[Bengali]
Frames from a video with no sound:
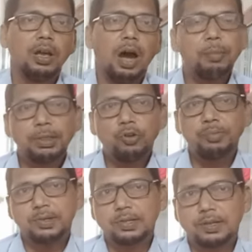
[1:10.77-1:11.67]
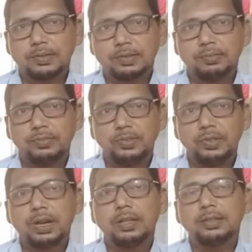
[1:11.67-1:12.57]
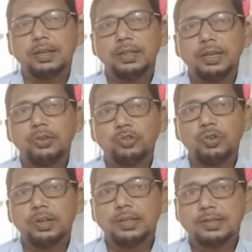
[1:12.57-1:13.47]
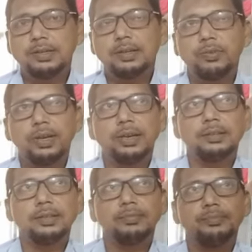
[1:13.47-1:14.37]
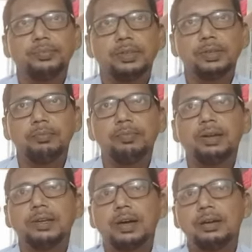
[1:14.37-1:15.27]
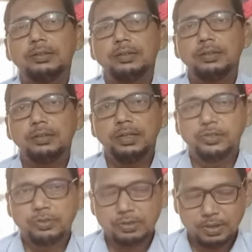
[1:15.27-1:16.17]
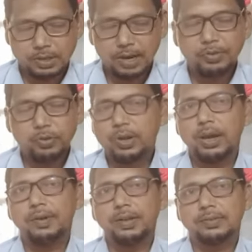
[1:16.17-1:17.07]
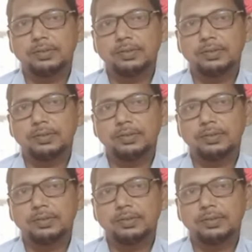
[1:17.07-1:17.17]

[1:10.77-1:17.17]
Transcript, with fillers: আমার দৃঢ় বিশ্বাস যারা যাদের ইনসুলিন রেজিস্ট্যান্ট হয়ে গেছে বা যারা টাইপ টু ডায়াবেটিস